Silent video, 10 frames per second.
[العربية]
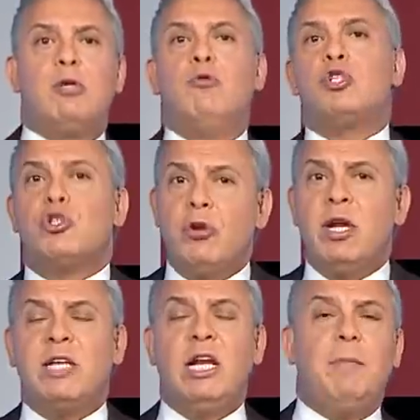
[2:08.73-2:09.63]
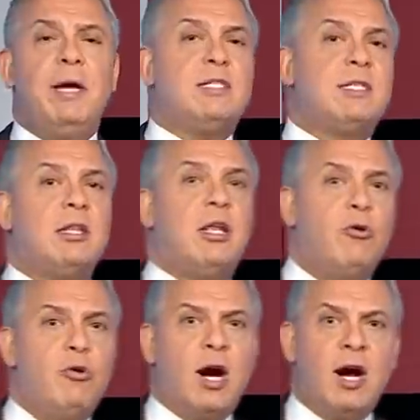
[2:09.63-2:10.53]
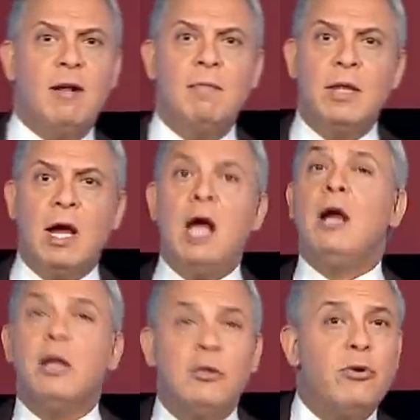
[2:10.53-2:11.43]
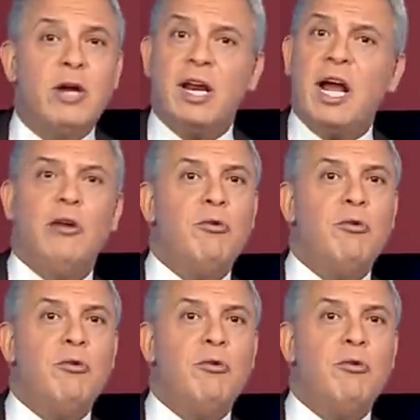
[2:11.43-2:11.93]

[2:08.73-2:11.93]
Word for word: والشنط اللي بيصدروها أنقذونا نحن